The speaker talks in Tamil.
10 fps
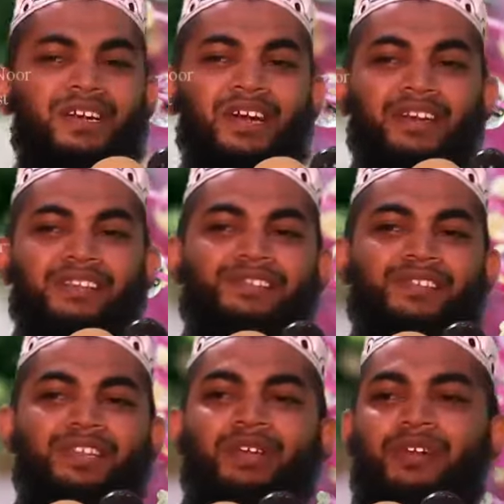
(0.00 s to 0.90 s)
நாங்கள்
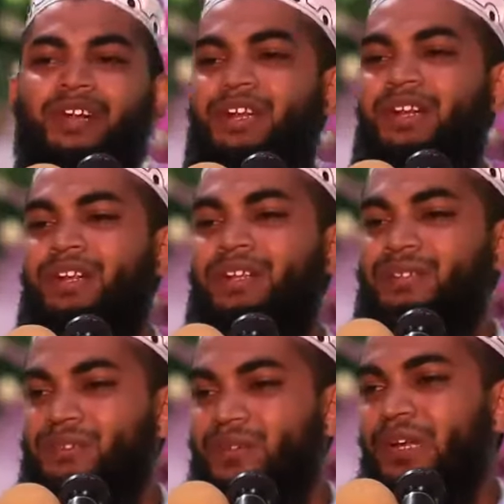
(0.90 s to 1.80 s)
சிறந்தவர்கள் என்று
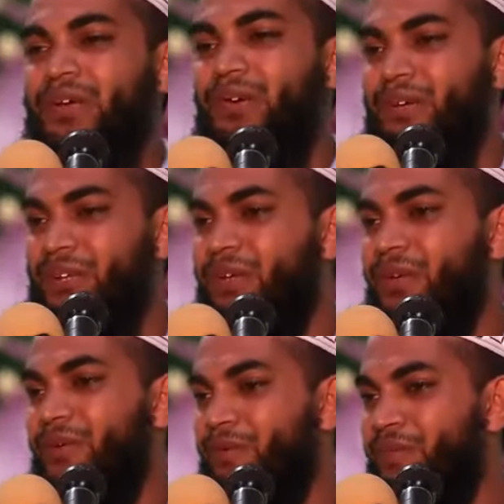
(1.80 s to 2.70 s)
சொல்லிக்
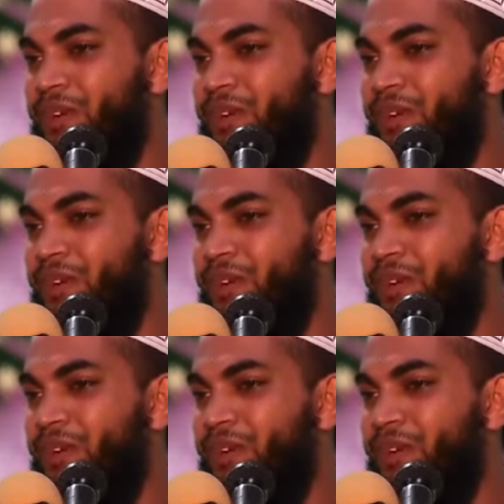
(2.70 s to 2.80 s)
கொண்டிருக்கிறோம்